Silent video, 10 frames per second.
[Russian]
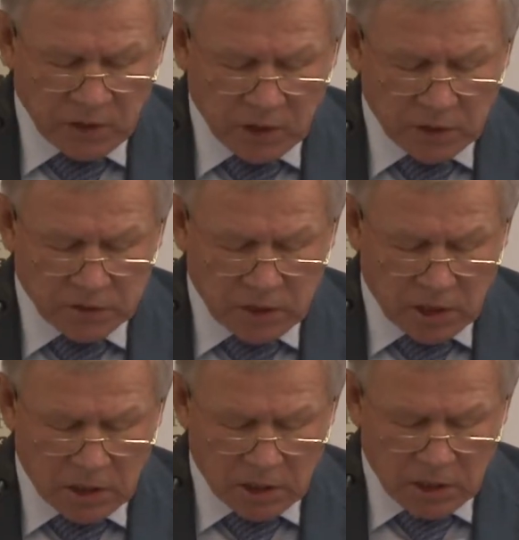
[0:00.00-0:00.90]
как в
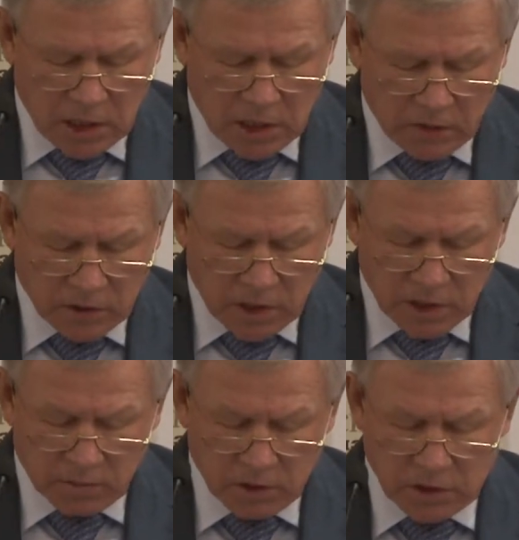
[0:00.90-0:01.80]
странах дальнего,
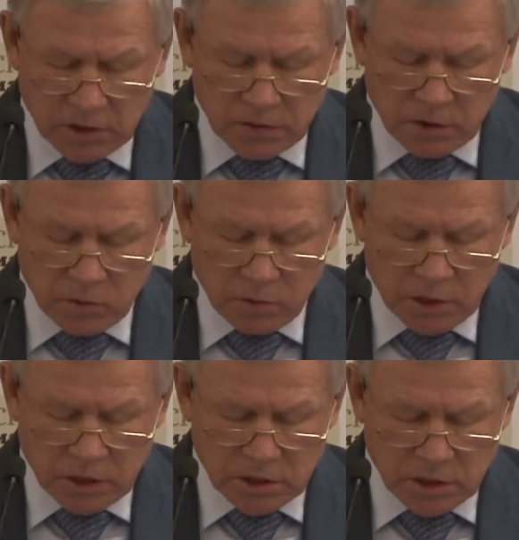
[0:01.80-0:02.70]
так и ближнего
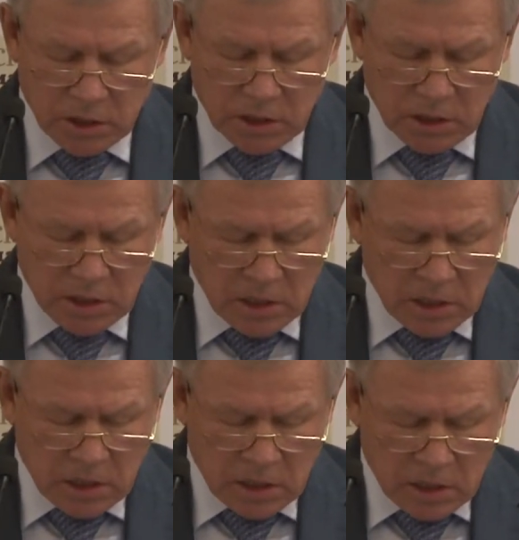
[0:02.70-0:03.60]
зарубежья.
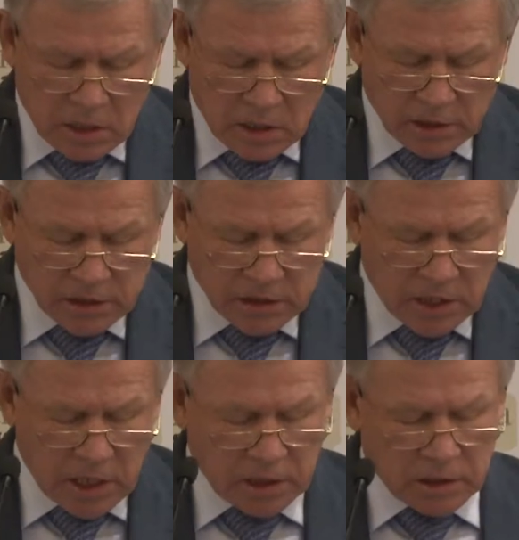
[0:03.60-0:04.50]
О
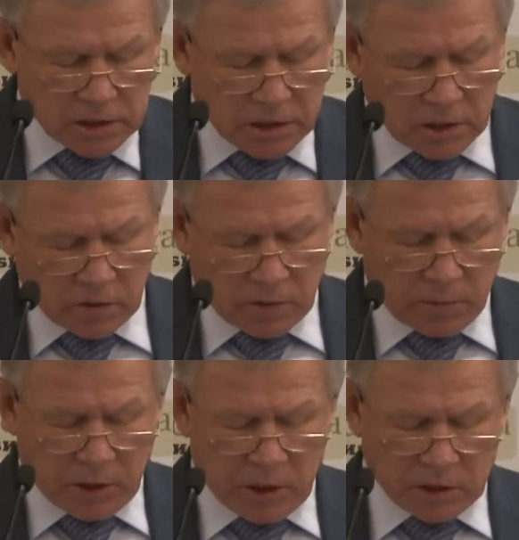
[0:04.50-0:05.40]
состоятельности этого
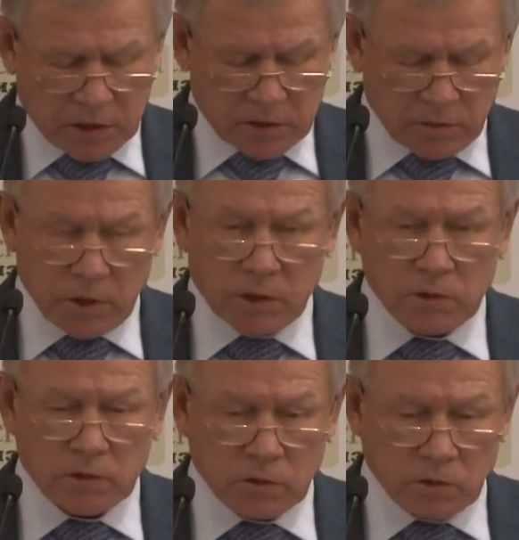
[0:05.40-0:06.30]
проекта
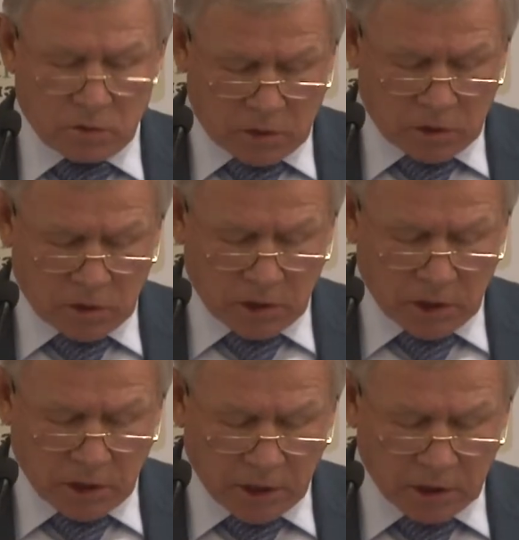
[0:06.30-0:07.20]
свидетельствуют э,
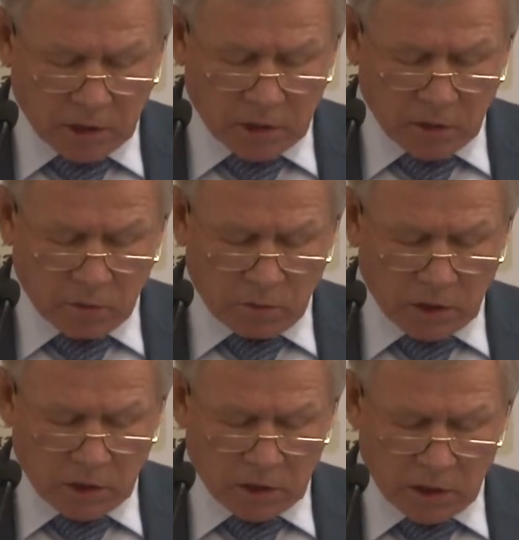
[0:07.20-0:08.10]
конкретные
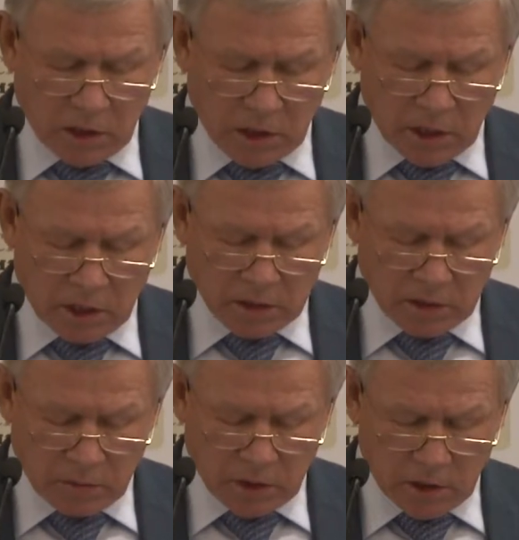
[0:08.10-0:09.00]
документы Генеральной
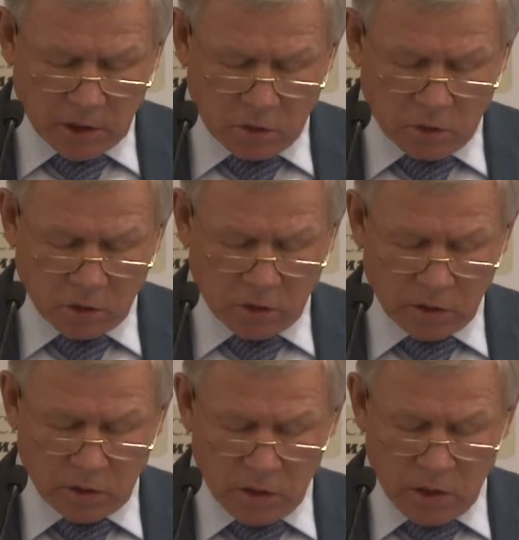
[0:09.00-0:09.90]
Ассамблеи ООН.
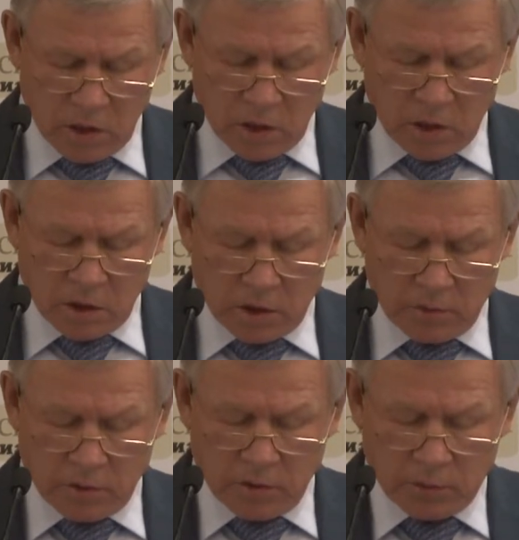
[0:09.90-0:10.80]

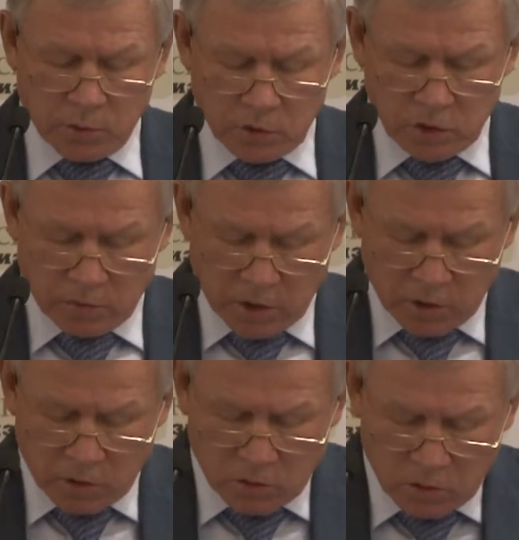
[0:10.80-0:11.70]
Например, в прошлом
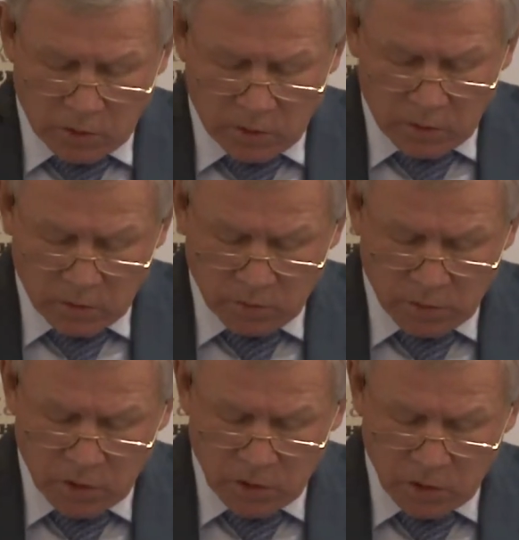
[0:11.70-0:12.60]
году
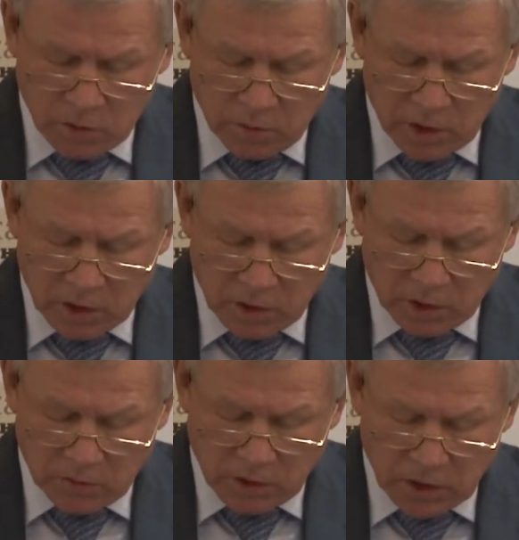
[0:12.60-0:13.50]
документ
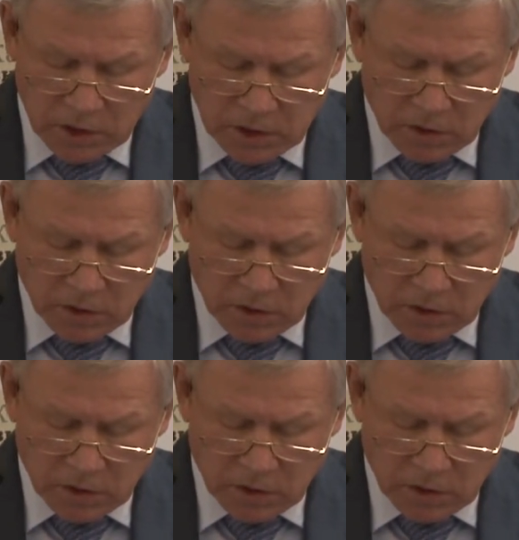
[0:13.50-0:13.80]
от 12